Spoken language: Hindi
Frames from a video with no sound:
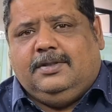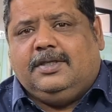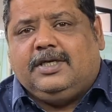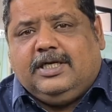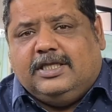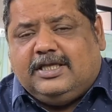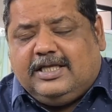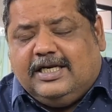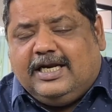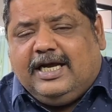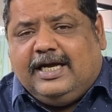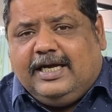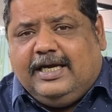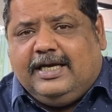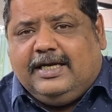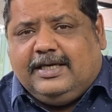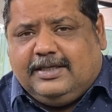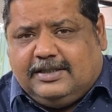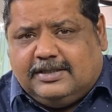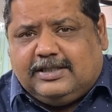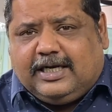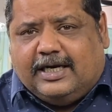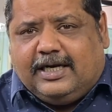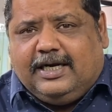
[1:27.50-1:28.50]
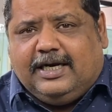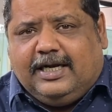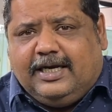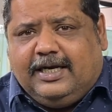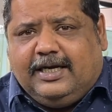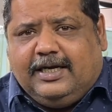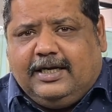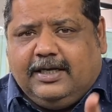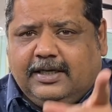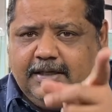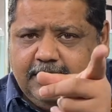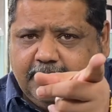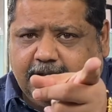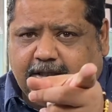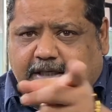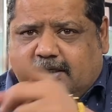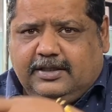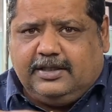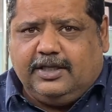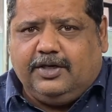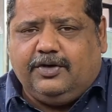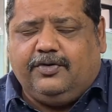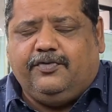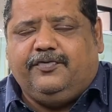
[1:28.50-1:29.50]
कितना है जानना है
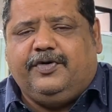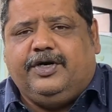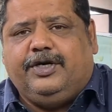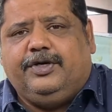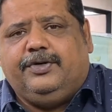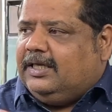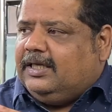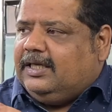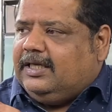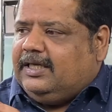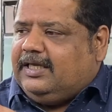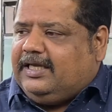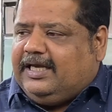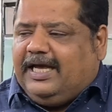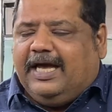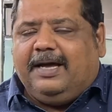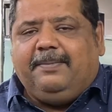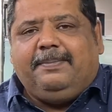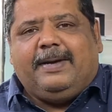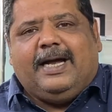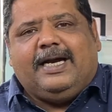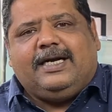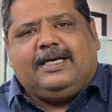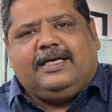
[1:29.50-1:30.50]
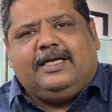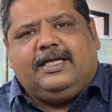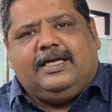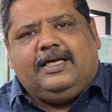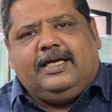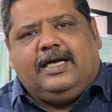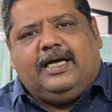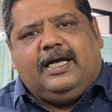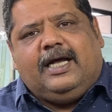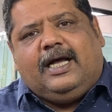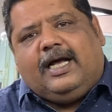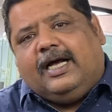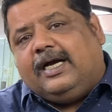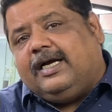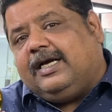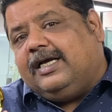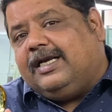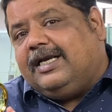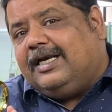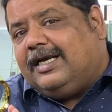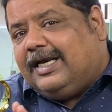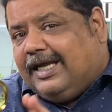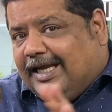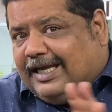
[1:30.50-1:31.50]
देखते रहो वीडियो ये बैक्टीरिया
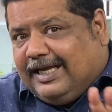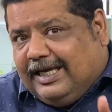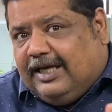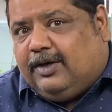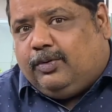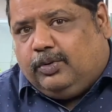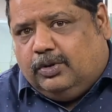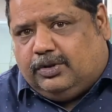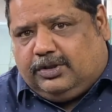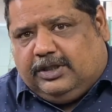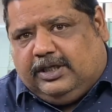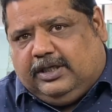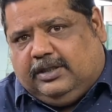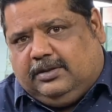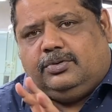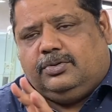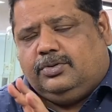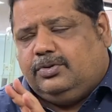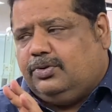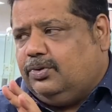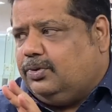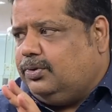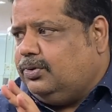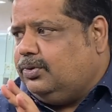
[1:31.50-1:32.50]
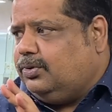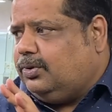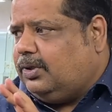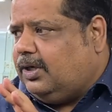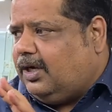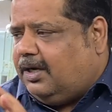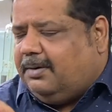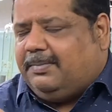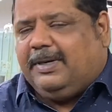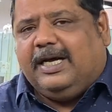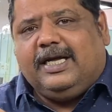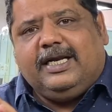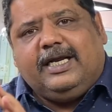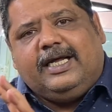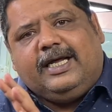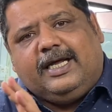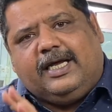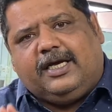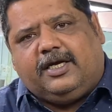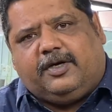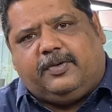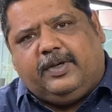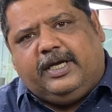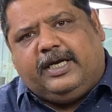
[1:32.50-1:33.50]
अगर नहीं होते तो हमारे
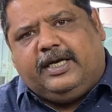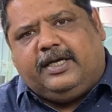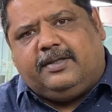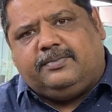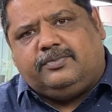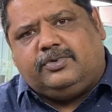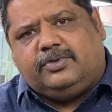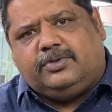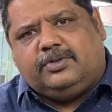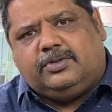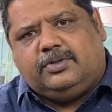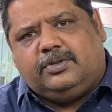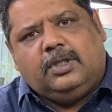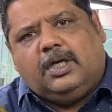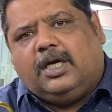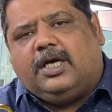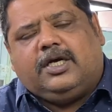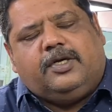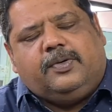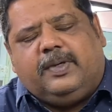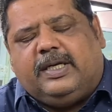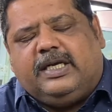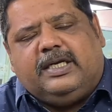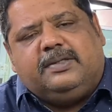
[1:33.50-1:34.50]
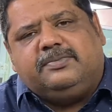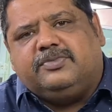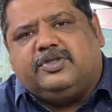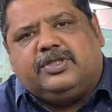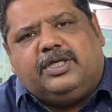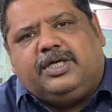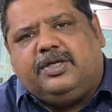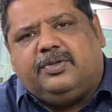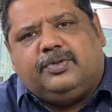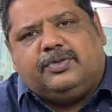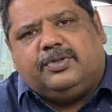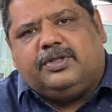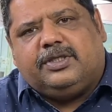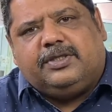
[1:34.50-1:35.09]
एक्वेरियम्स एक्वेरियम्स नहीं होते